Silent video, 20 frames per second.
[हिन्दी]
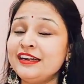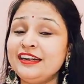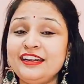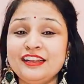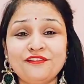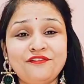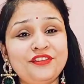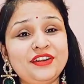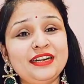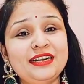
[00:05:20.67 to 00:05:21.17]

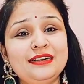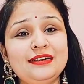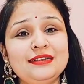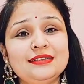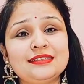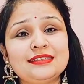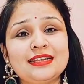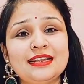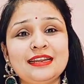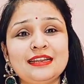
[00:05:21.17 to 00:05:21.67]
डेफिनेटली
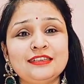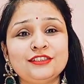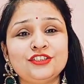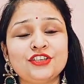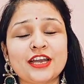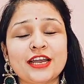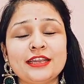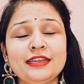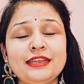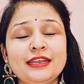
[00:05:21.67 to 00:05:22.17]
इसके लिए
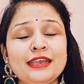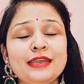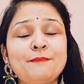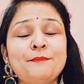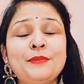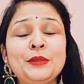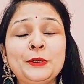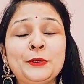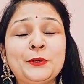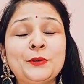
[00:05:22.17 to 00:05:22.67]
जाइए
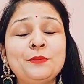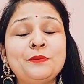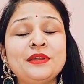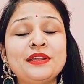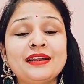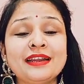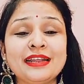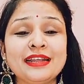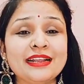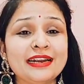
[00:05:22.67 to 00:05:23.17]
बिल्कुल भी
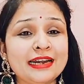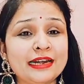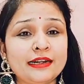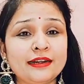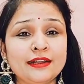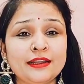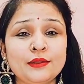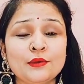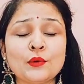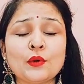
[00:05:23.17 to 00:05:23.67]
रिग्रेट
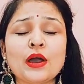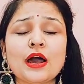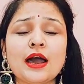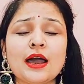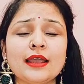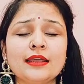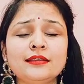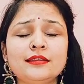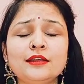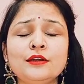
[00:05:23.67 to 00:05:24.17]
नहीं होगा
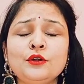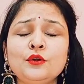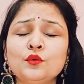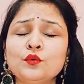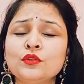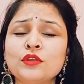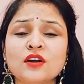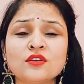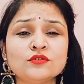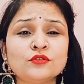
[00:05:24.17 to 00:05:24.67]
आई थिंक
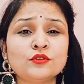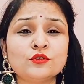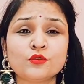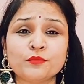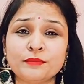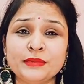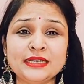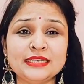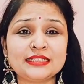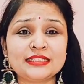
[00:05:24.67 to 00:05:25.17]
टू थाउजेंड
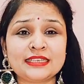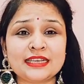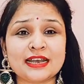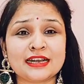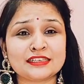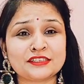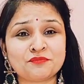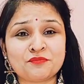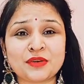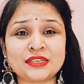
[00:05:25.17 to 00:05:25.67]
रुपीज़ के
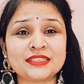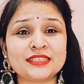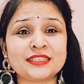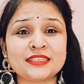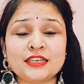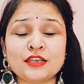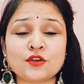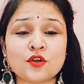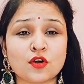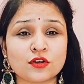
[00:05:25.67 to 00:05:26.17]
आसपास
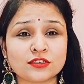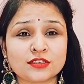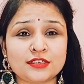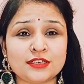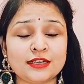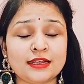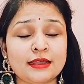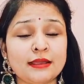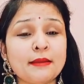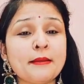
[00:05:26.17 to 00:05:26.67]
इसकी
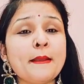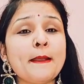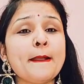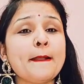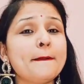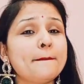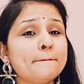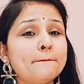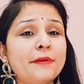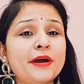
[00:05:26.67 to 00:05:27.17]
कॉस्टिंग है
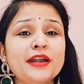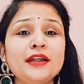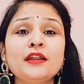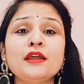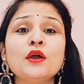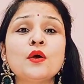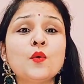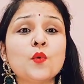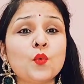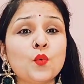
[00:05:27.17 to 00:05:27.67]
बट
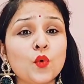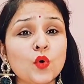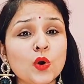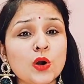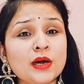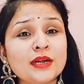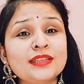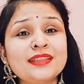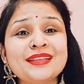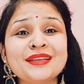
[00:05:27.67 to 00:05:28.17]

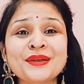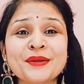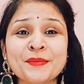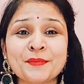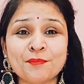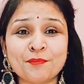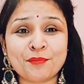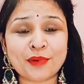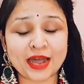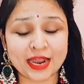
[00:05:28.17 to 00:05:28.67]
वर्थ
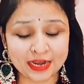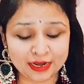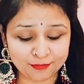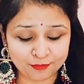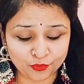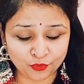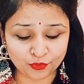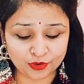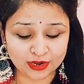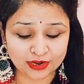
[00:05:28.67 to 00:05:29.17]
बाइंग
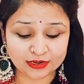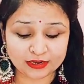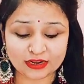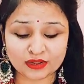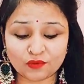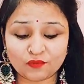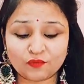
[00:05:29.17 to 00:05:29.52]
प्रोडक्ट है